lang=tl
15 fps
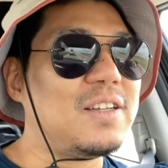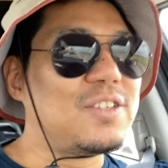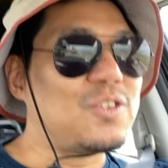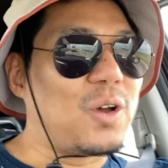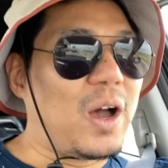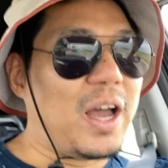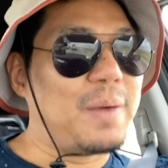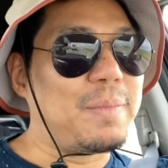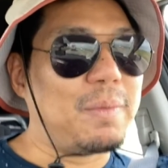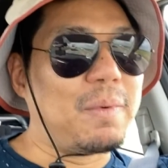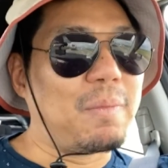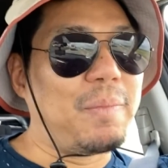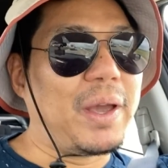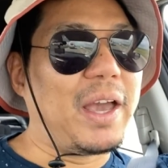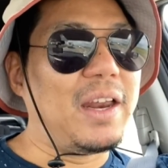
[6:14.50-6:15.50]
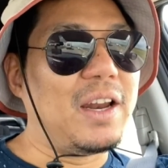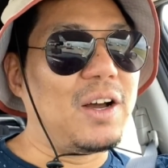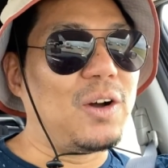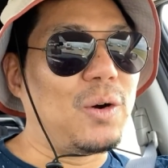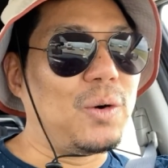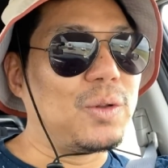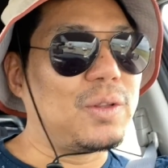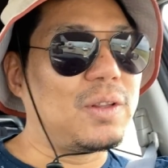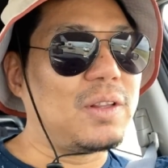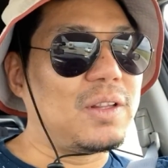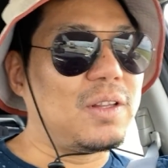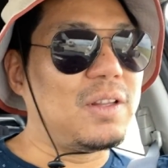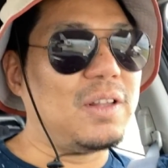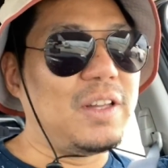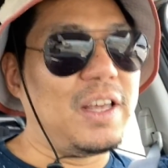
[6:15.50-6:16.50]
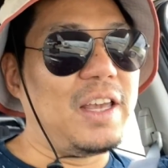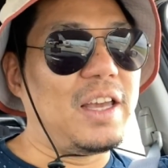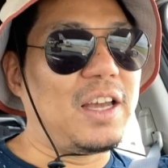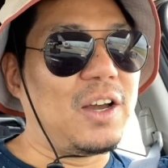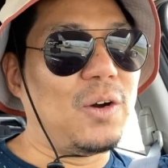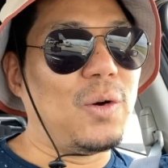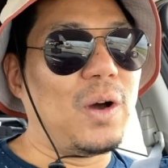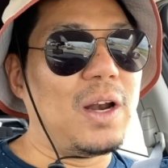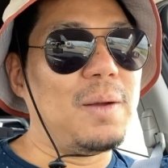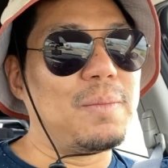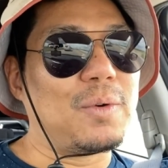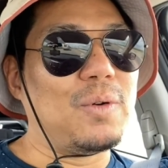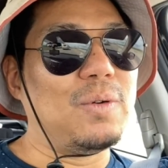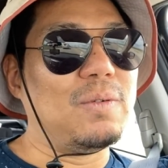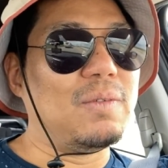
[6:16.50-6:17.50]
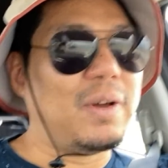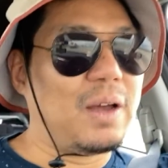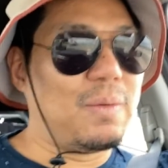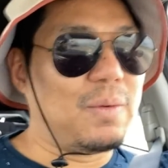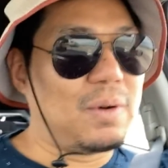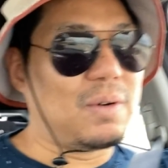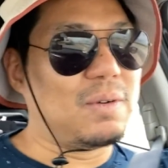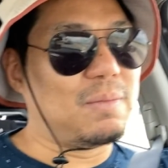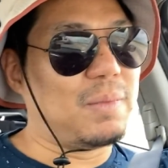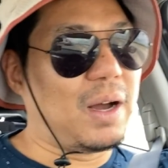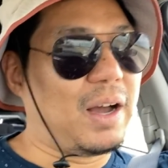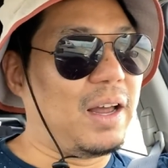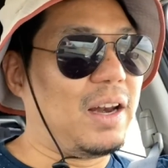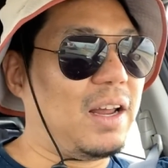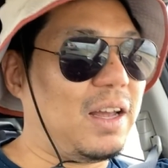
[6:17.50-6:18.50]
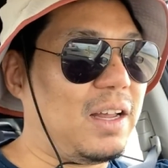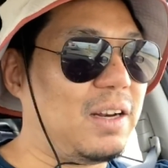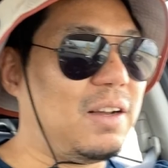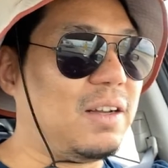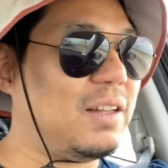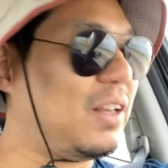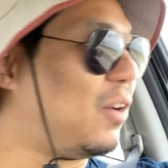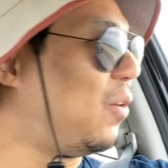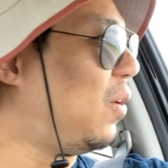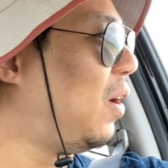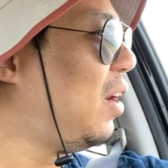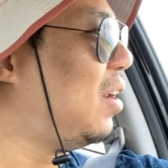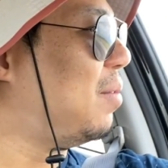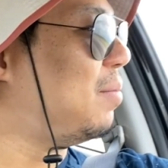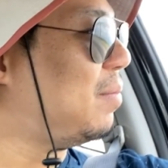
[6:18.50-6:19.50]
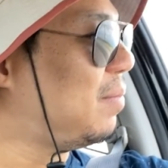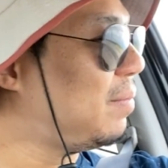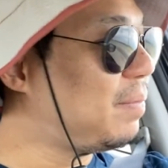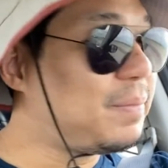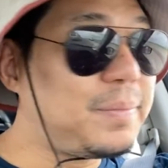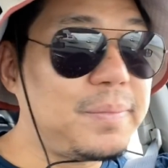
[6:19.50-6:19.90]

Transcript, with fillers: so ayaw pa magbigay ng coat. Hindi ko alam kung ewan ko, bahala na, hindi ko alam